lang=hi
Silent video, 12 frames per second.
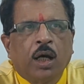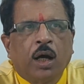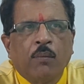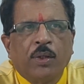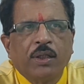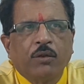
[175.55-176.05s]

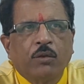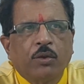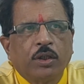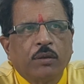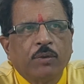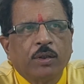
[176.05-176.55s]
हमारी
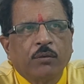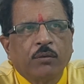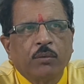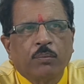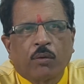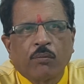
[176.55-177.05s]
कोहनी में
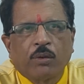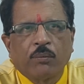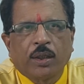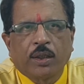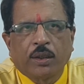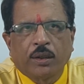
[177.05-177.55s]
कोई प्रॉब्लम
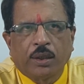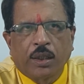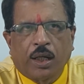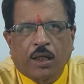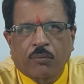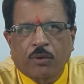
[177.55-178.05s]
है
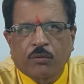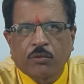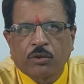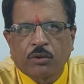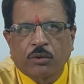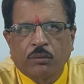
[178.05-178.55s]
नाक में
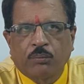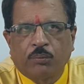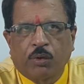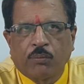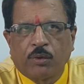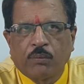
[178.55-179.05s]
कुछ
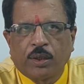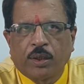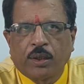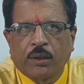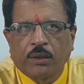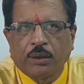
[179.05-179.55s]
प्रॉब्लम
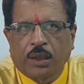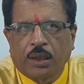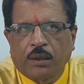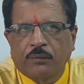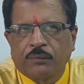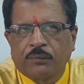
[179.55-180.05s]
है या